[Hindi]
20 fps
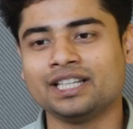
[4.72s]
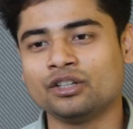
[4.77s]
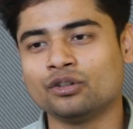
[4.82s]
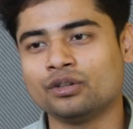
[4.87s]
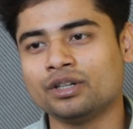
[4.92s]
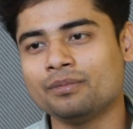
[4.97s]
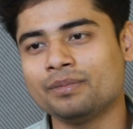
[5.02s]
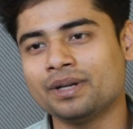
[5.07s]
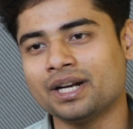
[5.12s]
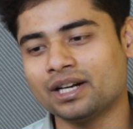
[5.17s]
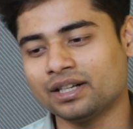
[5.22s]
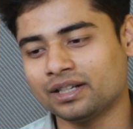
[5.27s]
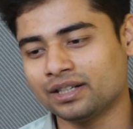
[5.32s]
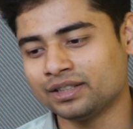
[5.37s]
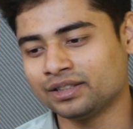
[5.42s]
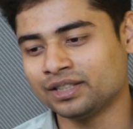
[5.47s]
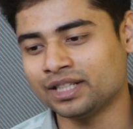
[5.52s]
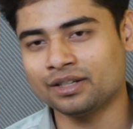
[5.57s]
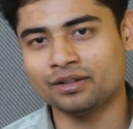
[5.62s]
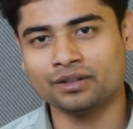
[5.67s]
कि इन्होंने मेरा
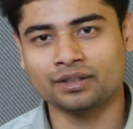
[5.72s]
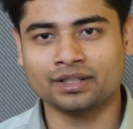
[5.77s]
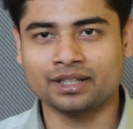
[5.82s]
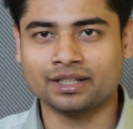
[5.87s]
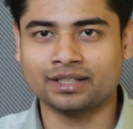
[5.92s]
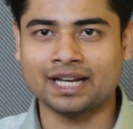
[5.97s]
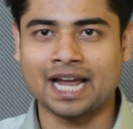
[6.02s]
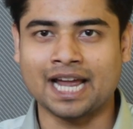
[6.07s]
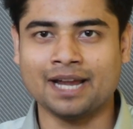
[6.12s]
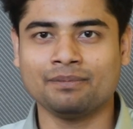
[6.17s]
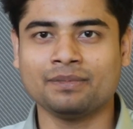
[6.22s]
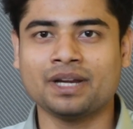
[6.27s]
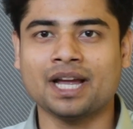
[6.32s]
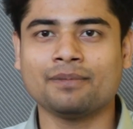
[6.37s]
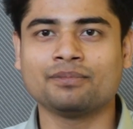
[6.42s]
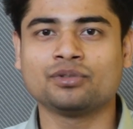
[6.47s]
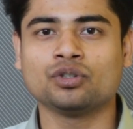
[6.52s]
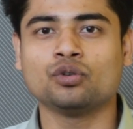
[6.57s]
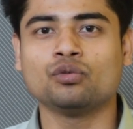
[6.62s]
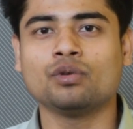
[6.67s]
ये टाइम
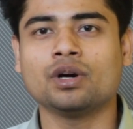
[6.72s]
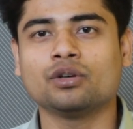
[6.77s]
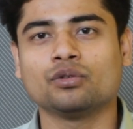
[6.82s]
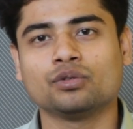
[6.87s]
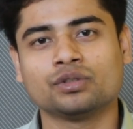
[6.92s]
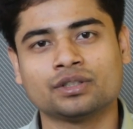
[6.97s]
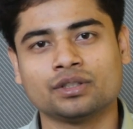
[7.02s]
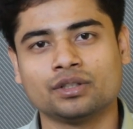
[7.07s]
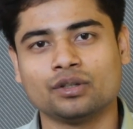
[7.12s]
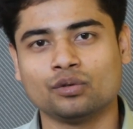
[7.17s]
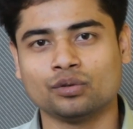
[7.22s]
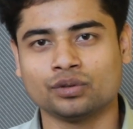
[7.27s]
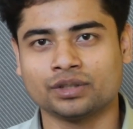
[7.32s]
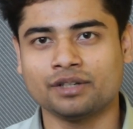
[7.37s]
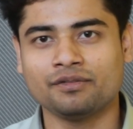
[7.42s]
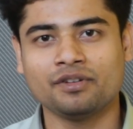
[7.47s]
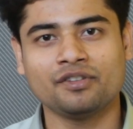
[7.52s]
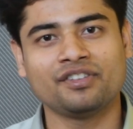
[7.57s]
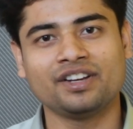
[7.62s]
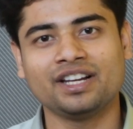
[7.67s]
गैप जो हुआ उस
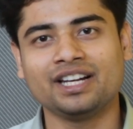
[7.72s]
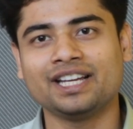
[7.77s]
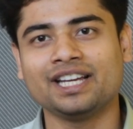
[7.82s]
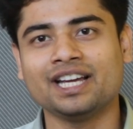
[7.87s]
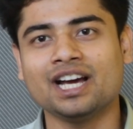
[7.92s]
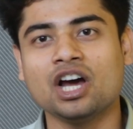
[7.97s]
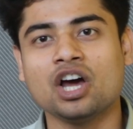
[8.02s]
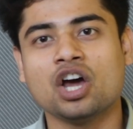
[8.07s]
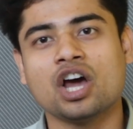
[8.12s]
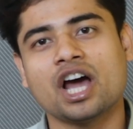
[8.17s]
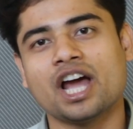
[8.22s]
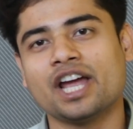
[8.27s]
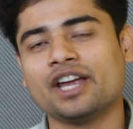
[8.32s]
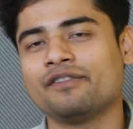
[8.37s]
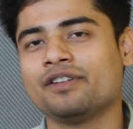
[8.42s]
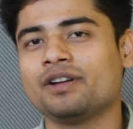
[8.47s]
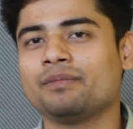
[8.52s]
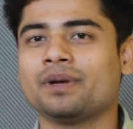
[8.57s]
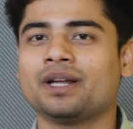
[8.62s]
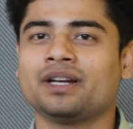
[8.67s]
उसे भी फील किया आई
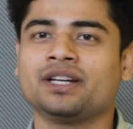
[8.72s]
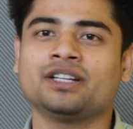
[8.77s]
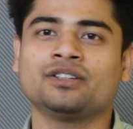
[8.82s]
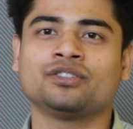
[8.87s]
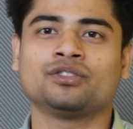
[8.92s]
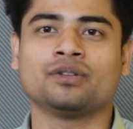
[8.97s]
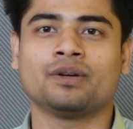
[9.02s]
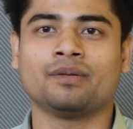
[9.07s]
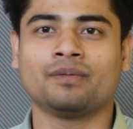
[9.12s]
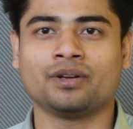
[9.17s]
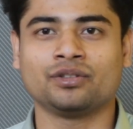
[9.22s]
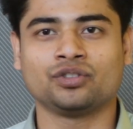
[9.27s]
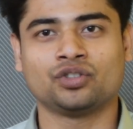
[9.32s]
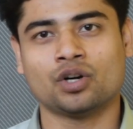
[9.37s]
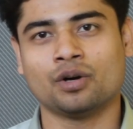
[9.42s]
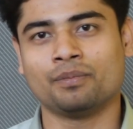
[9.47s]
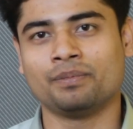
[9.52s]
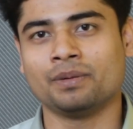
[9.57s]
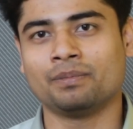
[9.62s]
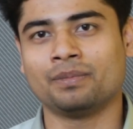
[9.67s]
इवन मैंने
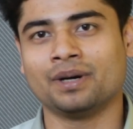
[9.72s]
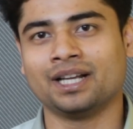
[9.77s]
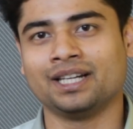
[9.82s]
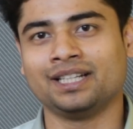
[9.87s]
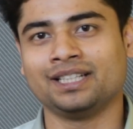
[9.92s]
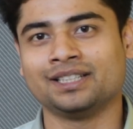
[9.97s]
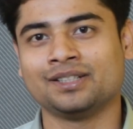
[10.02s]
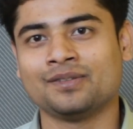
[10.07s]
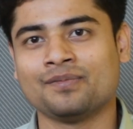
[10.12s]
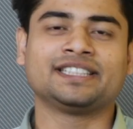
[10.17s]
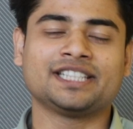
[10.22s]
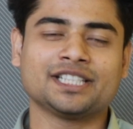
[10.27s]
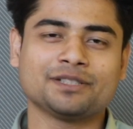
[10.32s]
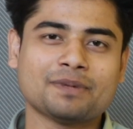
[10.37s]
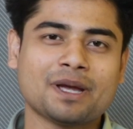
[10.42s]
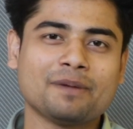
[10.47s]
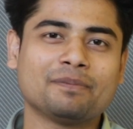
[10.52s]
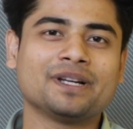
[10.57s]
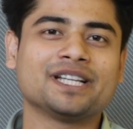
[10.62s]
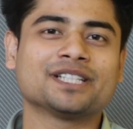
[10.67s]
जॉब भी पा ली दिस इज
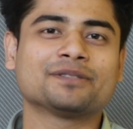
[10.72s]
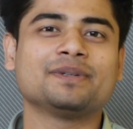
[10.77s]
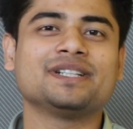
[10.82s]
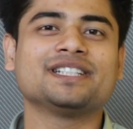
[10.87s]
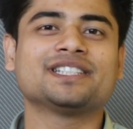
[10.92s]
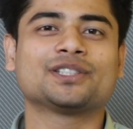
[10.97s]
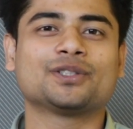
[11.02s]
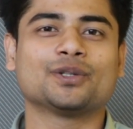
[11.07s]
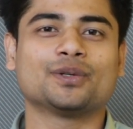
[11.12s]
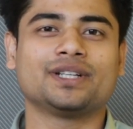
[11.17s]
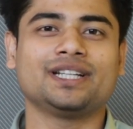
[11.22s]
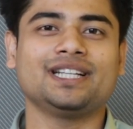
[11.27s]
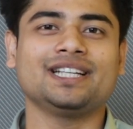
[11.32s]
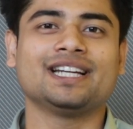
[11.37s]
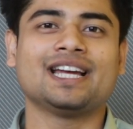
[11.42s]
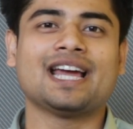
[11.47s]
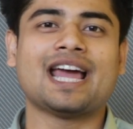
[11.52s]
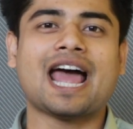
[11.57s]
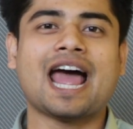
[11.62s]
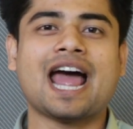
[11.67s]
माई प्लेसमेंट स्टोरी
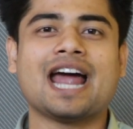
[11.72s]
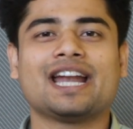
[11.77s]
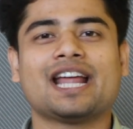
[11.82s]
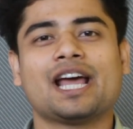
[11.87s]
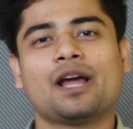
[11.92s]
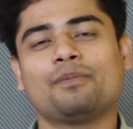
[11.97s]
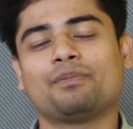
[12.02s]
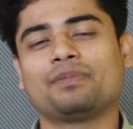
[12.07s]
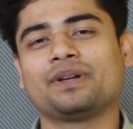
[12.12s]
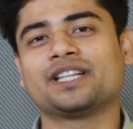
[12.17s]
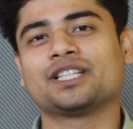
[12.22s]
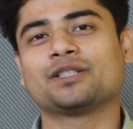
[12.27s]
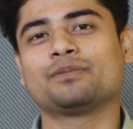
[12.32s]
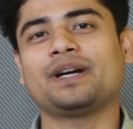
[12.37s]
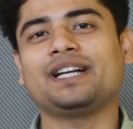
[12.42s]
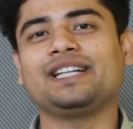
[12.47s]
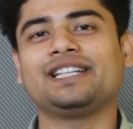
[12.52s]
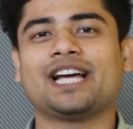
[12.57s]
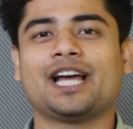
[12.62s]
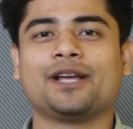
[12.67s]
एंड आई एम प्लेस
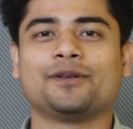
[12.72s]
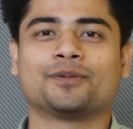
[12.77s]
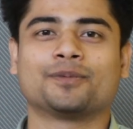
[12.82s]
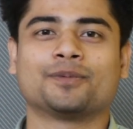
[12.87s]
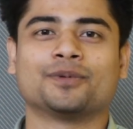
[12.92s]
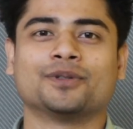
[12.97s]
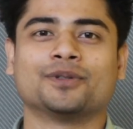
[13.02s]
बाई टाइम्स